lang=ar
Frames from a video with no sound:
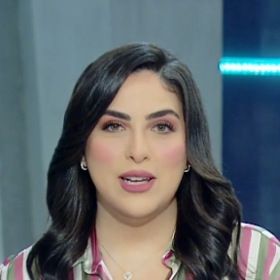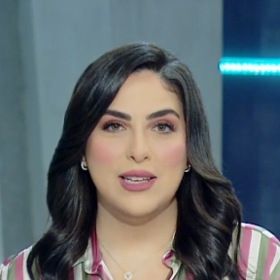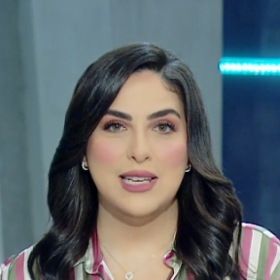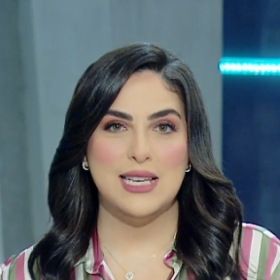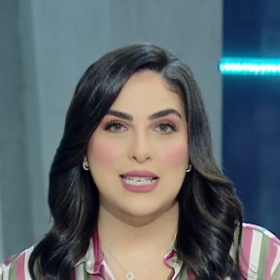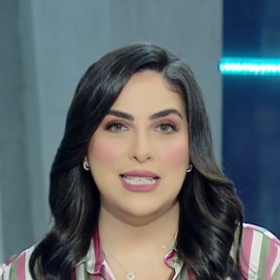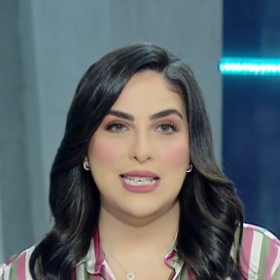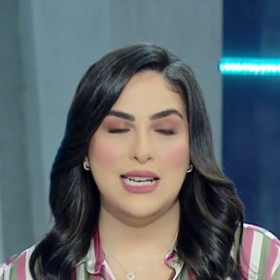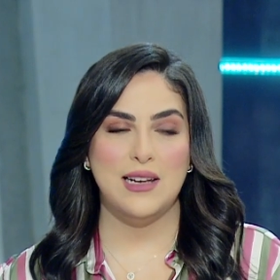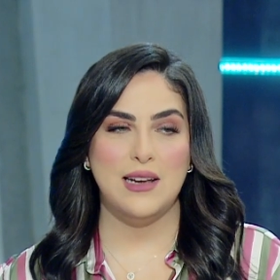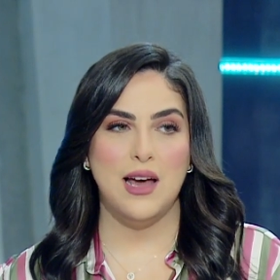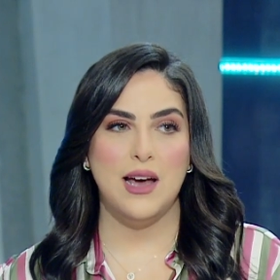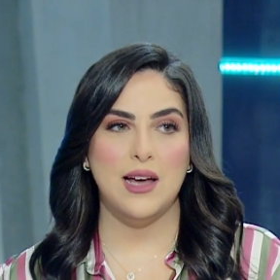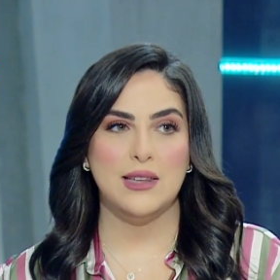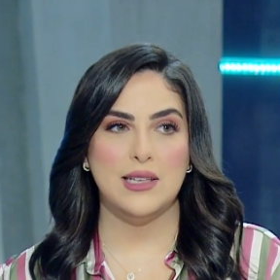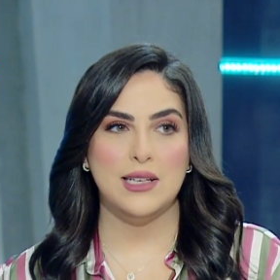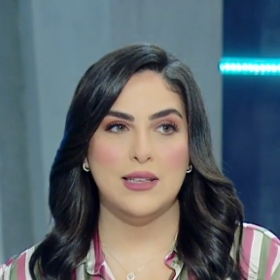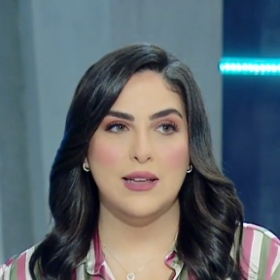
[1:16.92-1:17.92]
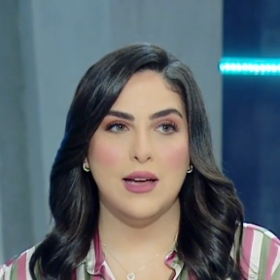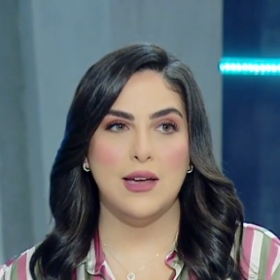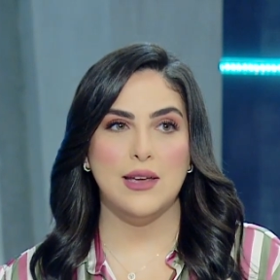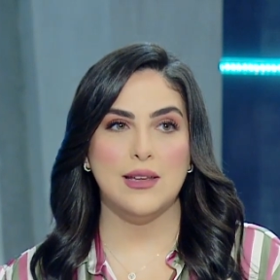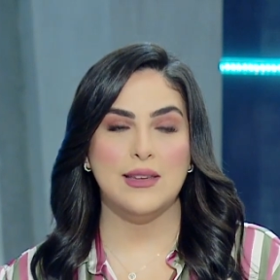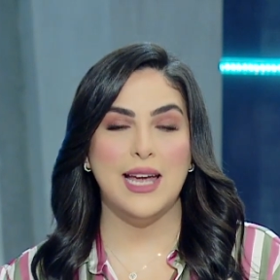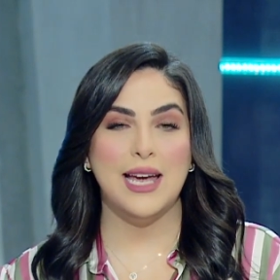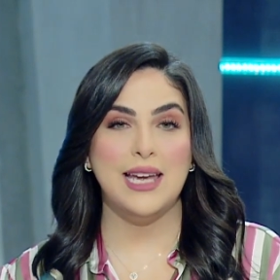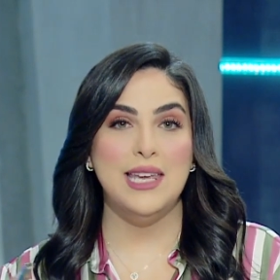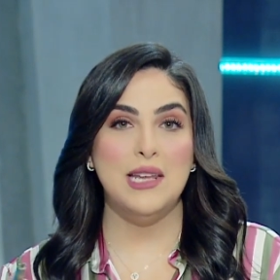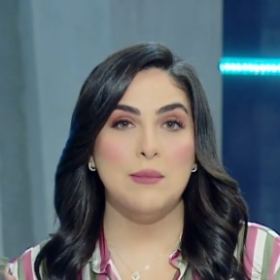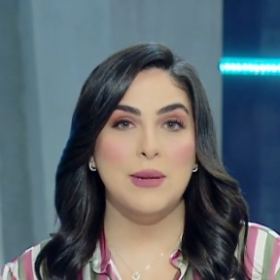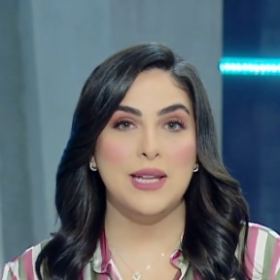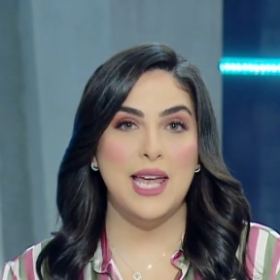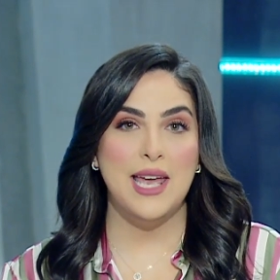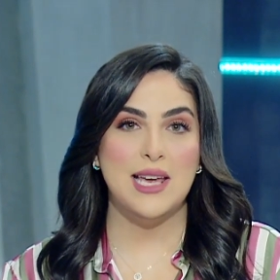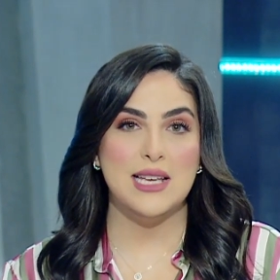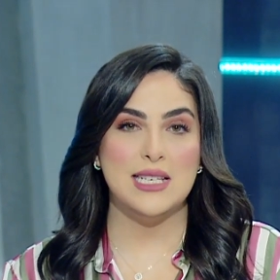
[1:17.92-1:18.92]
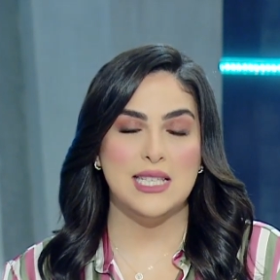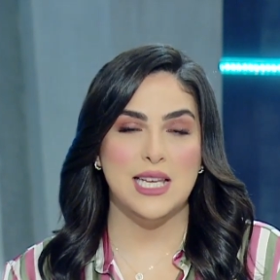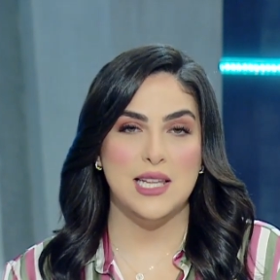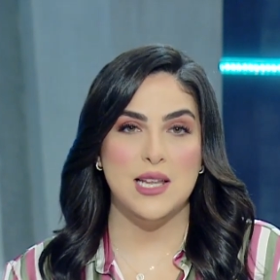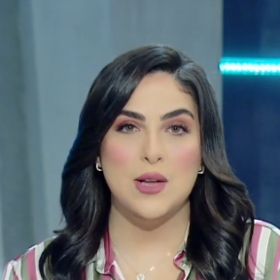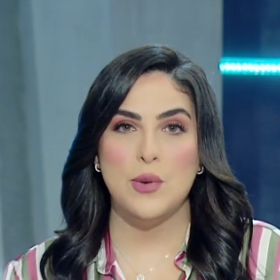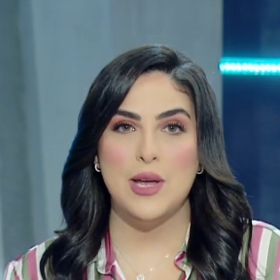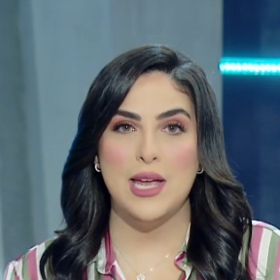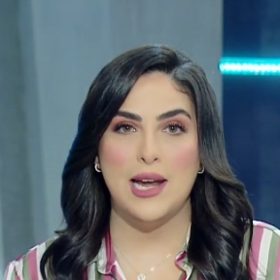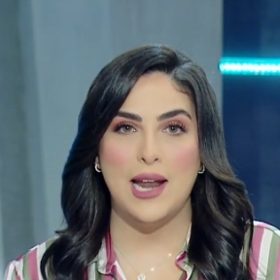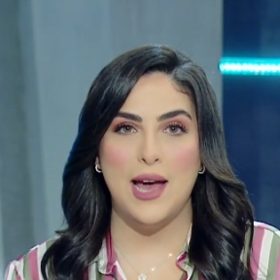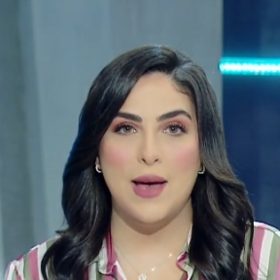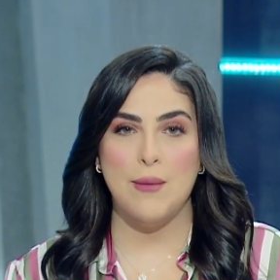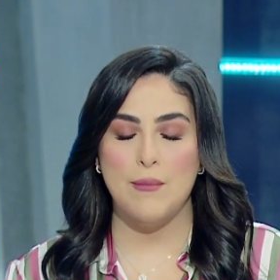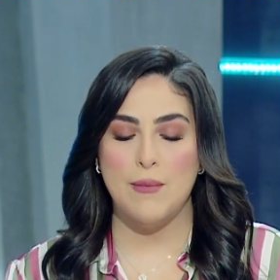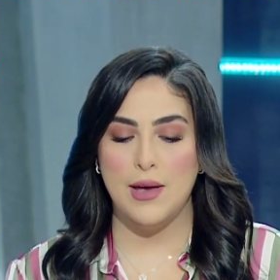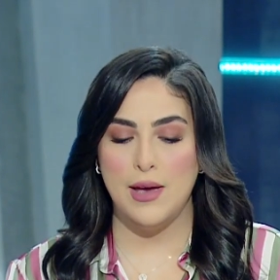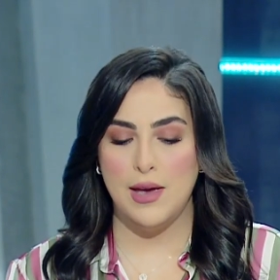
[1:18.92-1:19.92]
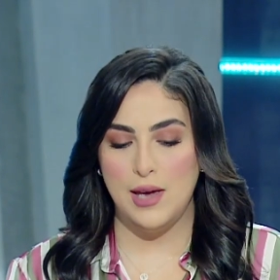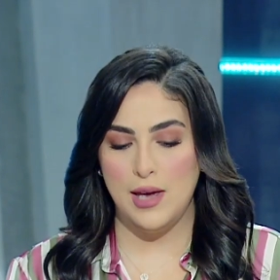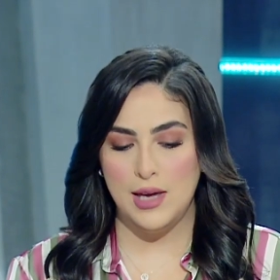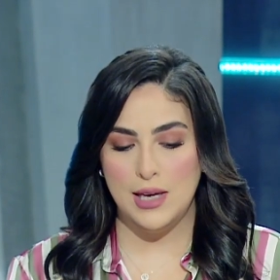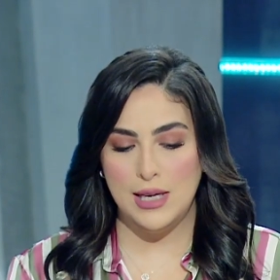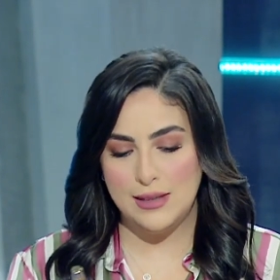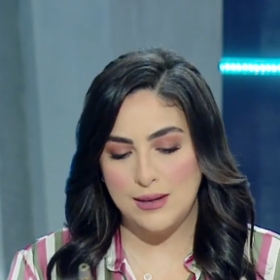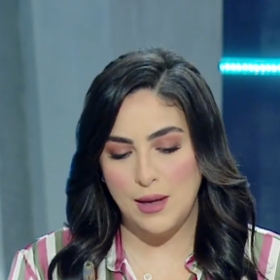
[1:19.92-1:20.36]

جزيلا لحضرتك تغيير مناهج الثانويه العامه آه،